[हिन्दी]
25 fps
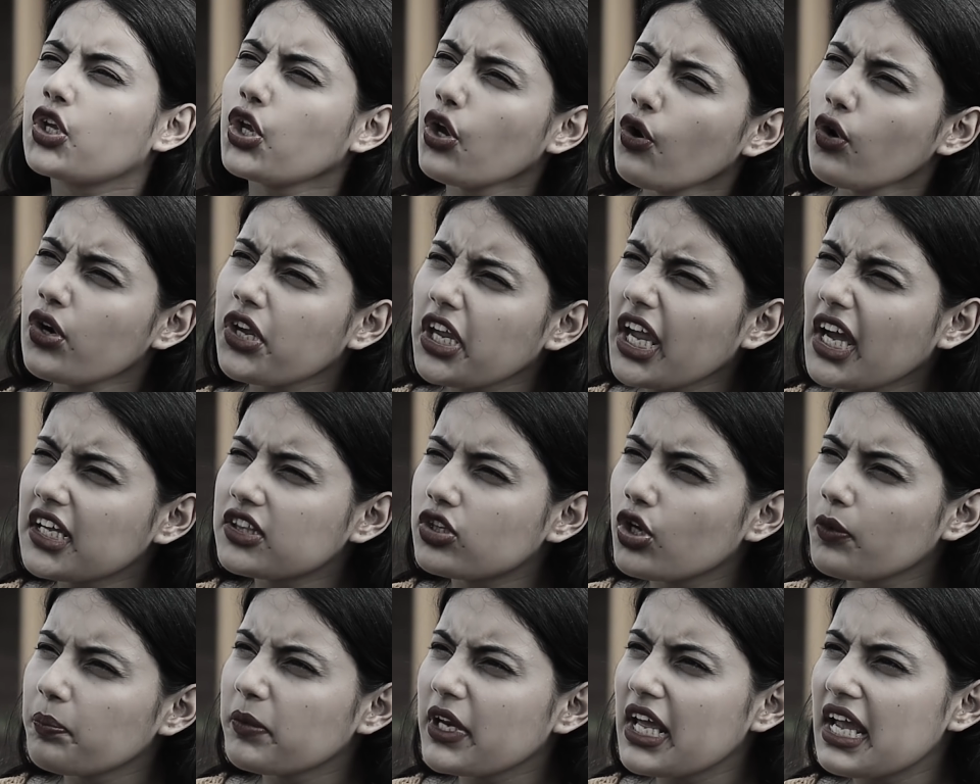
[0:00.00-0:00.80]
क्यों किया
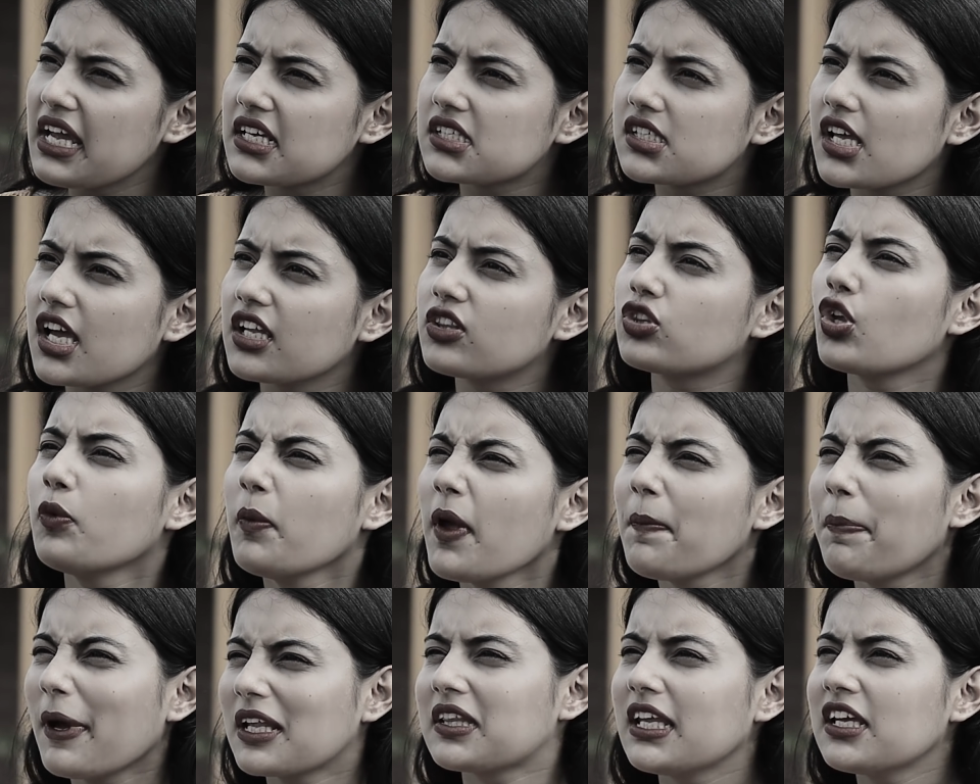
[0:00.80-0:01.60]
तुमने ऐसा
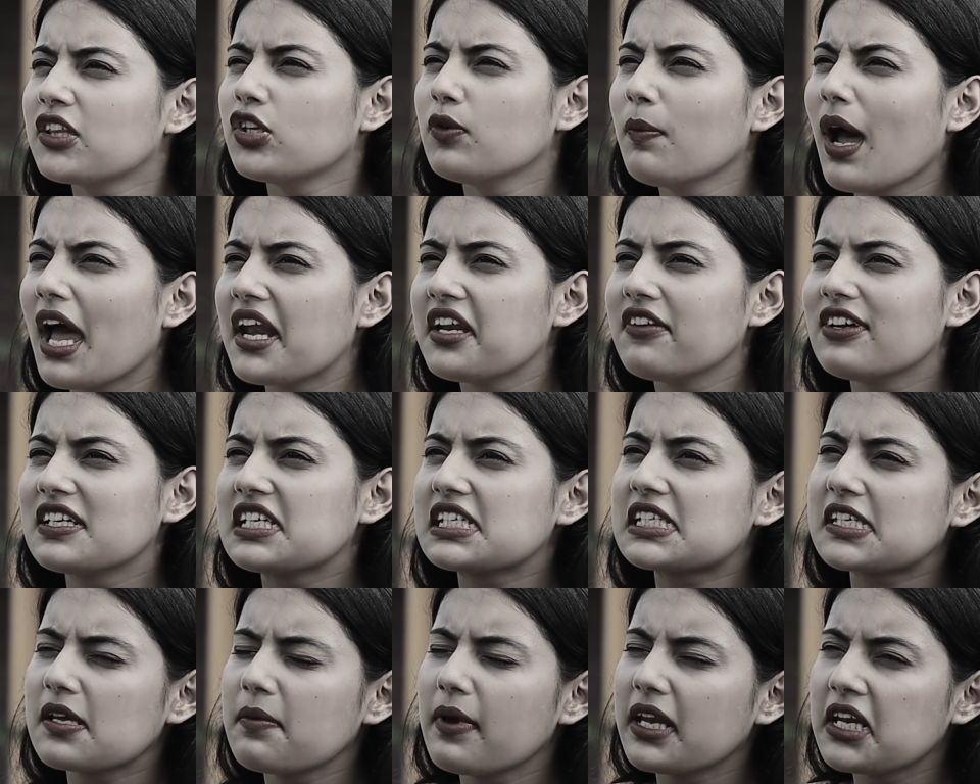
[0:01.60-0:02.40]
तुम्हें पता है तुम्हारी
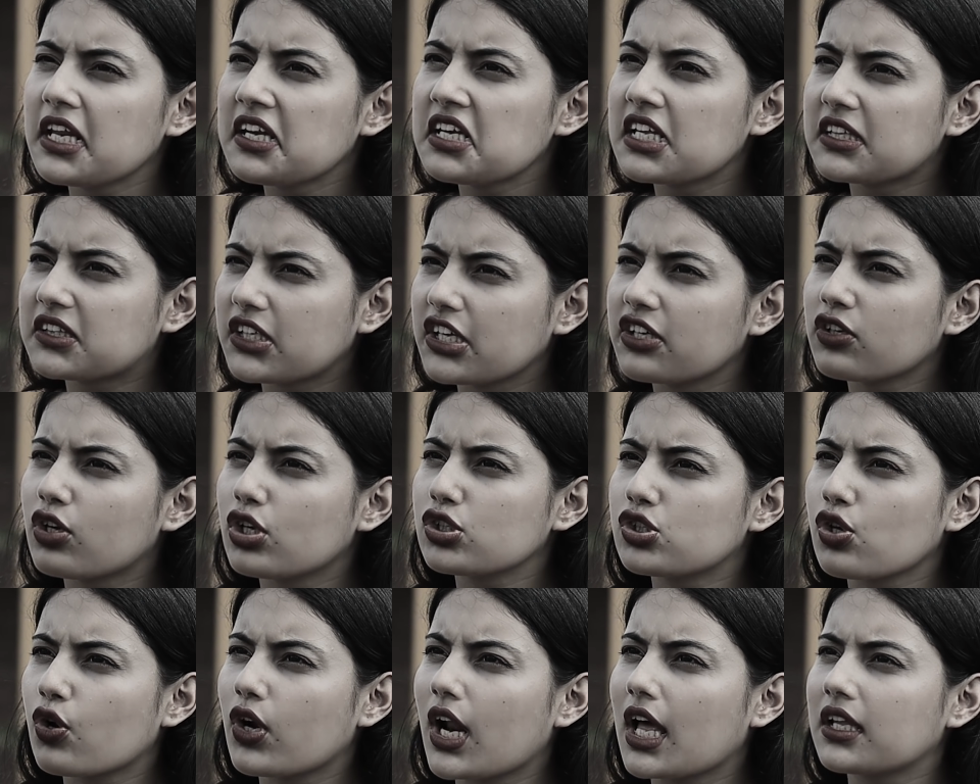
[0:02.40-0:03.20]
वजह से मैंने नितिन
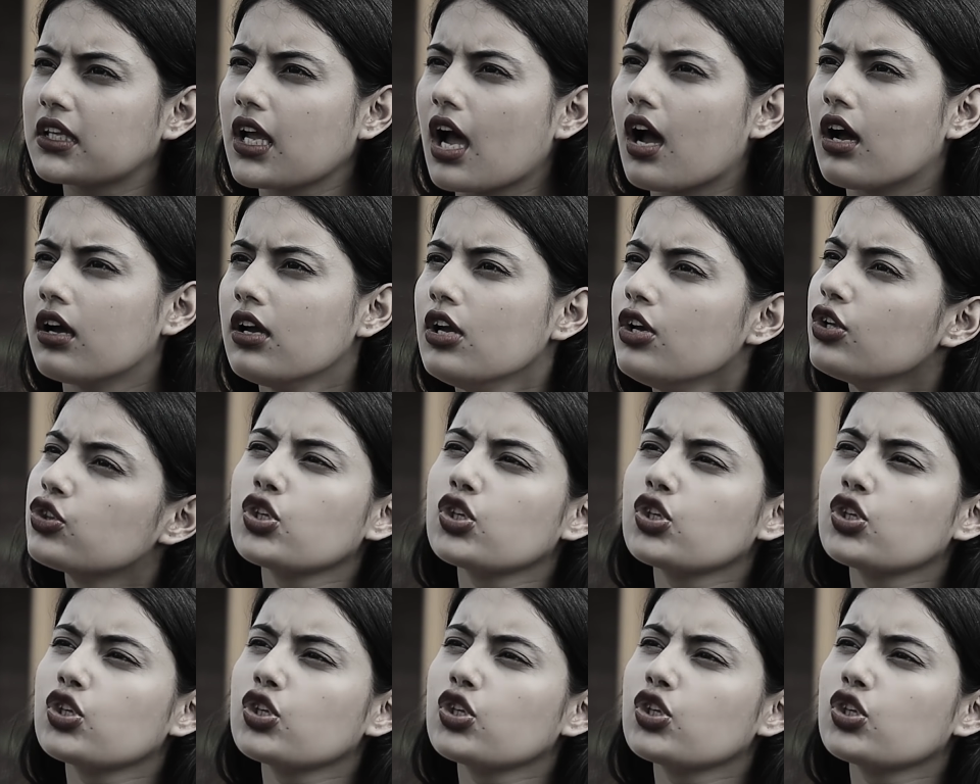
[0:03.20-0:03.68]
को छोड़ा था